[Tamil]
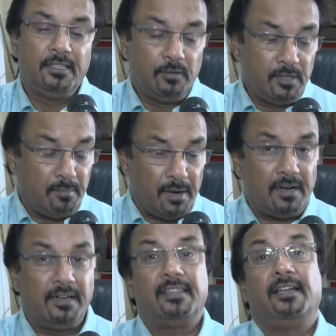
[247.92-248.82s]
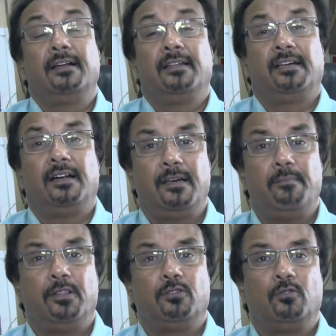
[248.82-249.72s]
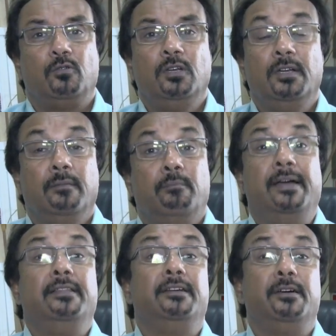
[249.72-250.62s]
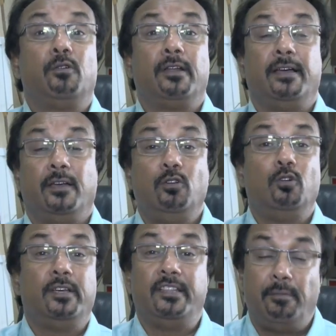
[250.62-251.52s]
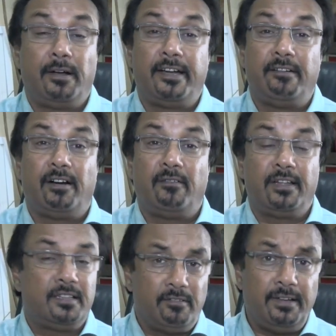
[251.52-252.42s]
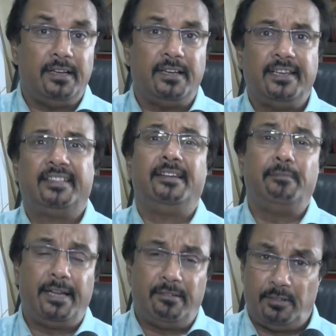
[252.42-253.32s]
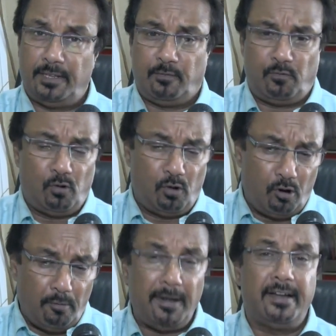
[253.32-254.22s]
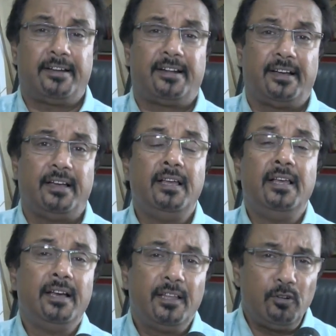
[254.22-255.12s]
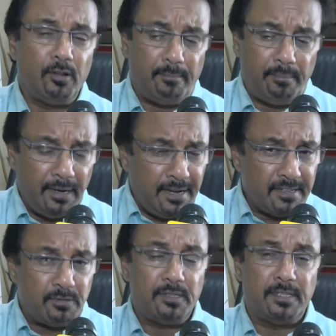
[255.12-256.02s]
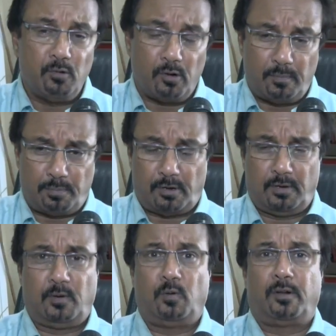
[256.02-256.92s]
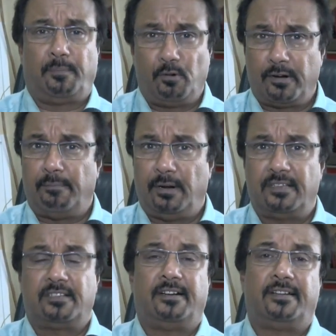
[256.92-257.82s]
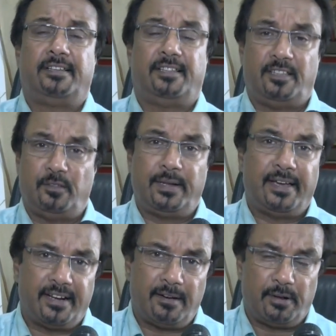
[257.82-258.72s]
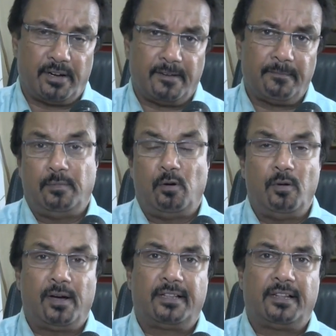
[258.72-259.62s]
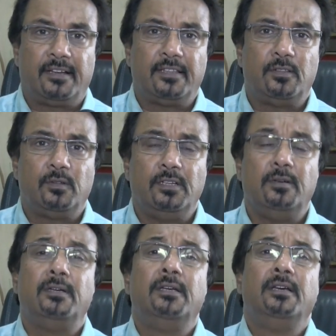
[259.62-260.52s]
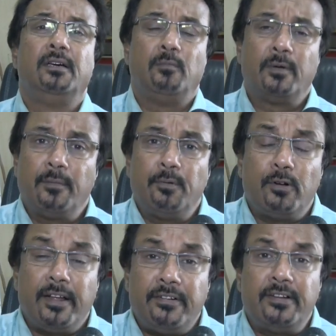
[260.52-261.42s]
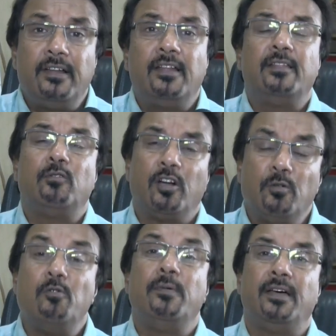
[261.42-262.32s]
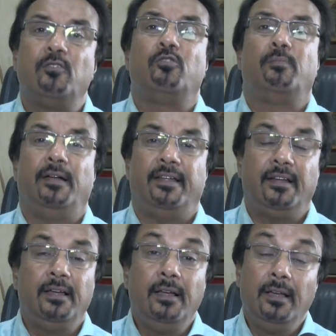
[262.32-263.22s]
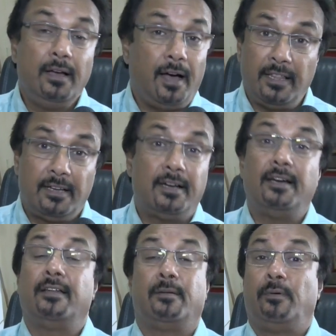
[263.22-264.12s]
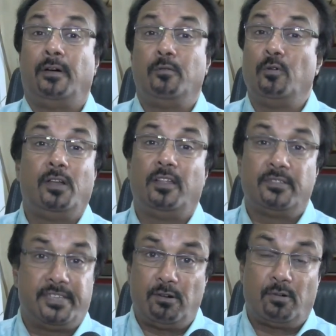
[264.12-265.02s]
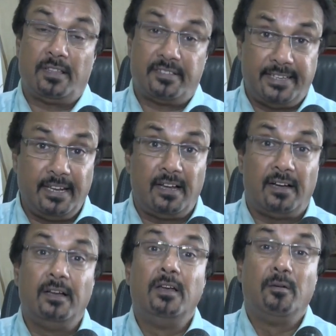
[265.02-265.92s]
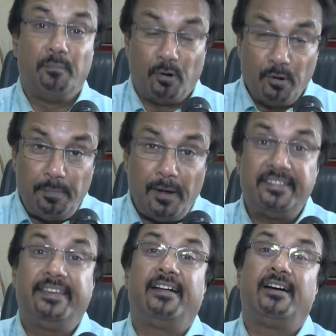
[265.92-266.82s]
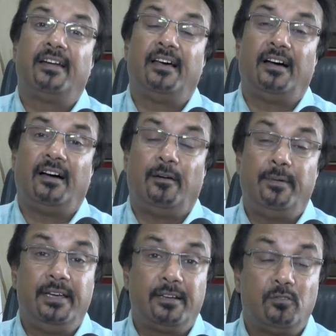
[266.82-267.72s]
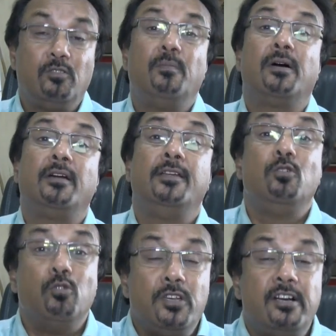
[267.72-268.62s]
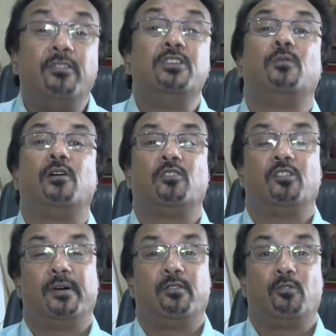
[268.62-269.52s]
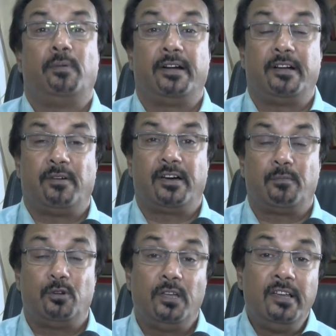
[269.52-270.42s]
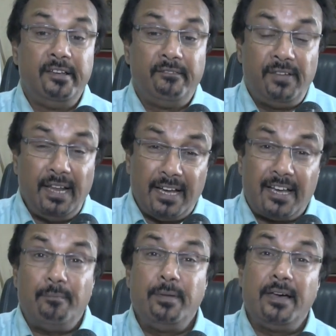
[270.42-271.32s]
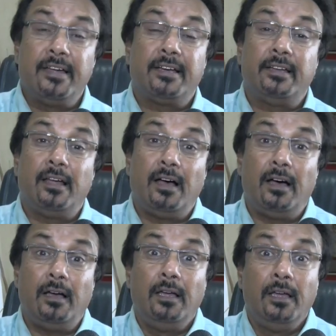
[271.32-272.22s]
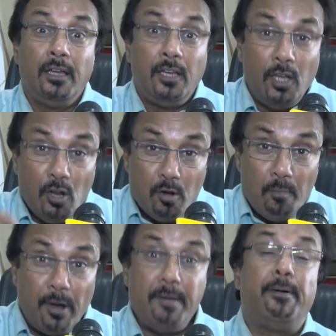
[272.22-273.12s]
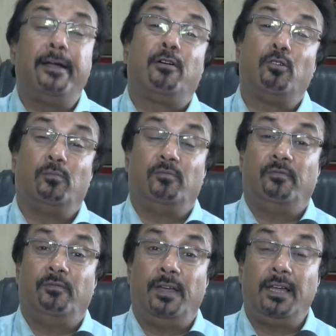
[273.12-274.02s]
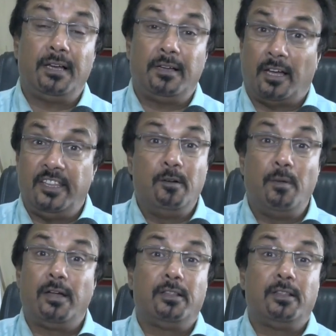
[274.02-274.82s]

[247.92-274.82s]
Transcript: இது வந்து மக்கள் தன் தங்களை பார்த்துக்கணும் பயந்துட்டு உடனே ஐயோ எந்த பில்டர்ட்டையும் வாங்க வேண்டாம் தவறு எத்தனை பில்டிங் வருது எவ்வளவோ பில்டிங் கட்டுறாங்க இதோட பில்டர்ஸ் வந்து ஒரு ஒரு ரெப்யூட்டட் பில்டர்ஸ் கட்டுறது ஏதாவது இது மாதிரி ஆயிருக்கா பாருங்க மௌலிவாக்கத்தில் நடந்தது வந்து ரெப்யூட்டேஷன் இல்லாத ஒரு அனுபவம் இல்லாத ஒரு பில்டர் அதுக்காக இப்போ அனுபவம் இல்லாத செய்யக்கூடாதா செய்யலாம் பொறுப்பாக செய்கிறாங்களா அப்படிங்கிறது வந்து மக்கள் இன்னும் கொஞ்சம் கவனித்து வாங்கணும் அந்த மாதிரி ஒரு பில்டர்கிட்ட வாங்குற பொழுது விலை கம்மியாக இருக்குன்னா இன்னும் போய் பழக்கணும் விலை அதிகமாக